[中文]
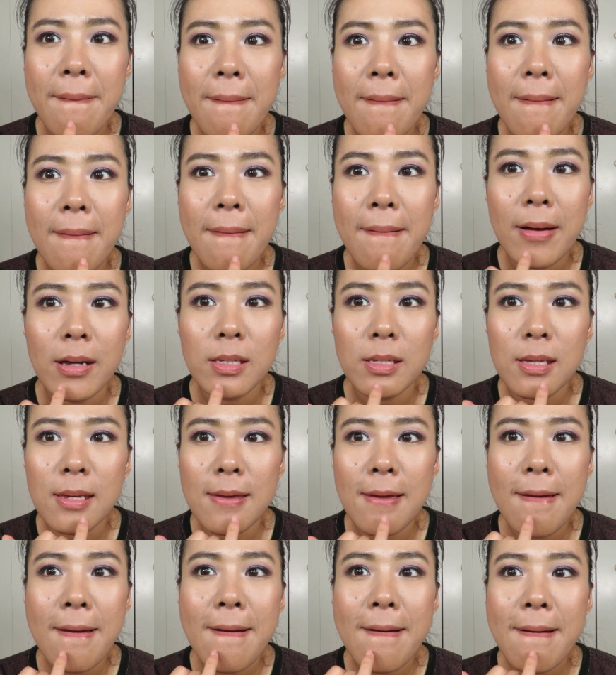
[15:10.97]
嗯，
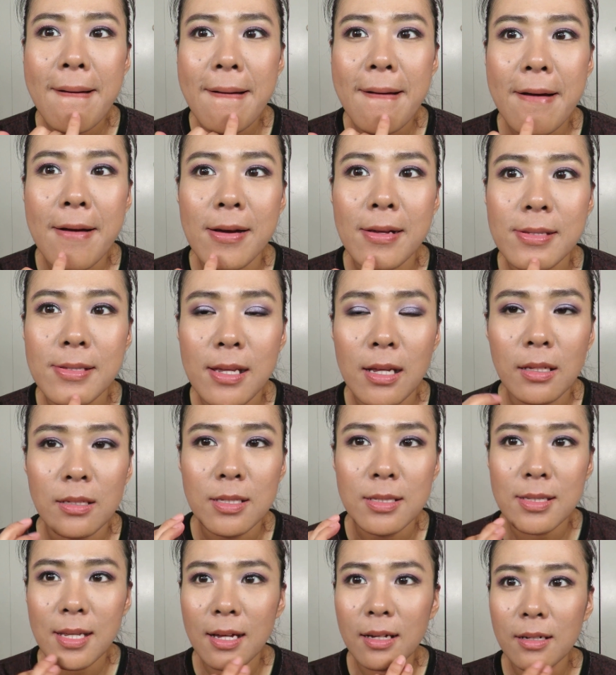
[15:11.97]
一、二、三，
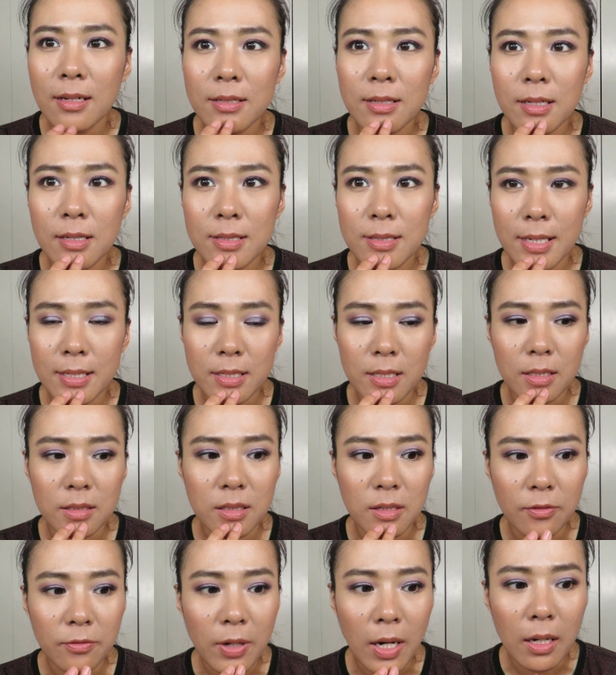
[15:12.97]
三个印儿在这个
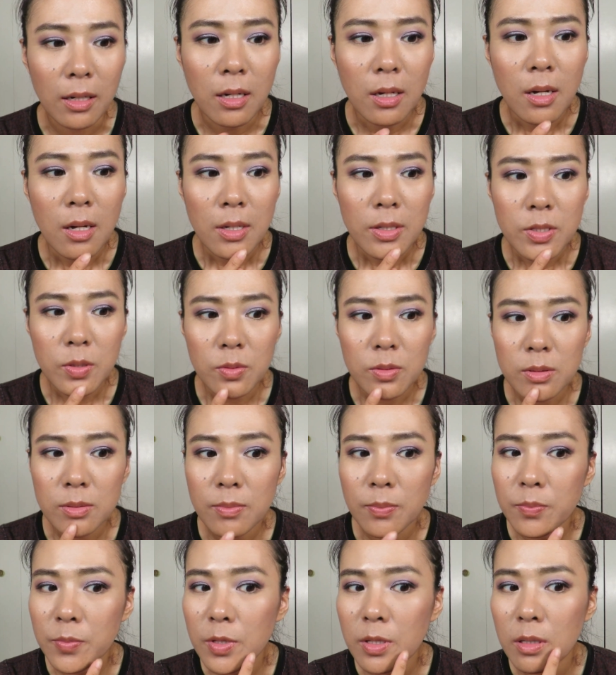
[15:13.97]
地方就，
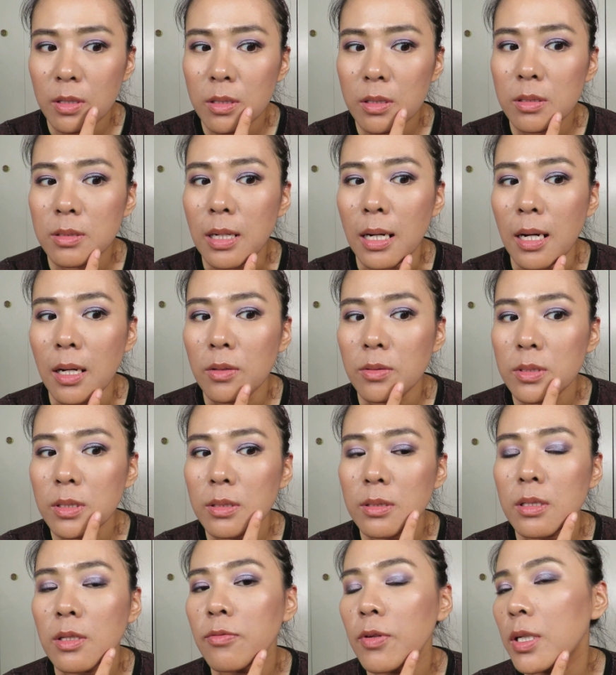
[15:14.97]
然后这个
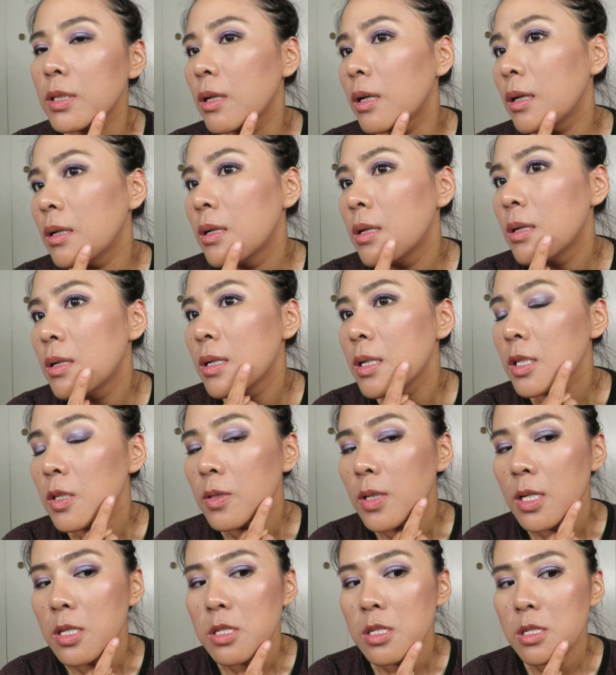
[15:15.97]
地方呢有
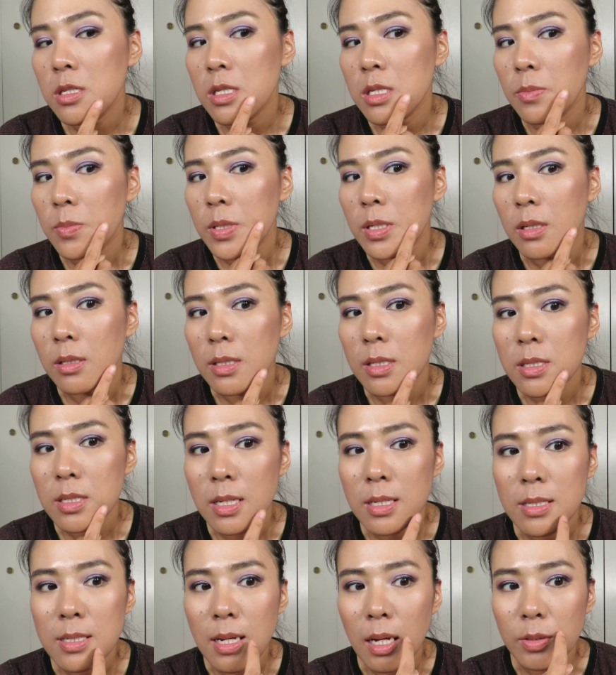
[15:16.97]
点起皮儿的
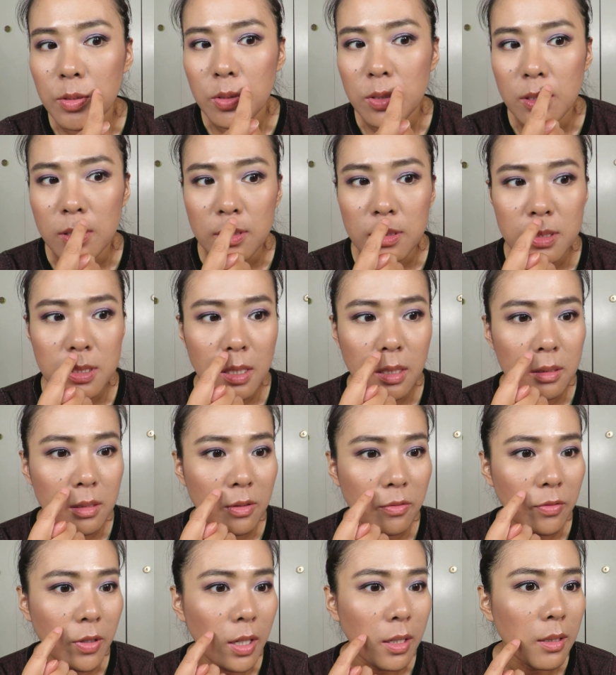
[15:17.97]
现象，就是这个地
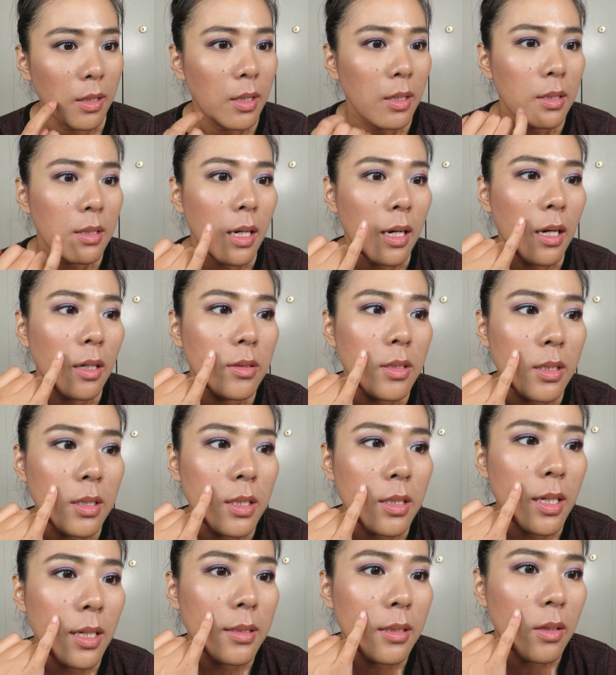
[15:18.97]
方。然后你可以
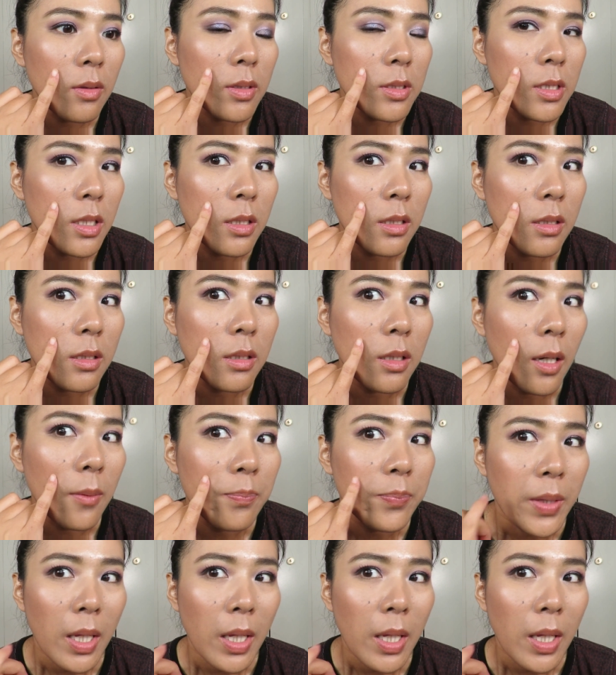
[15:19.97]
看到我这一个，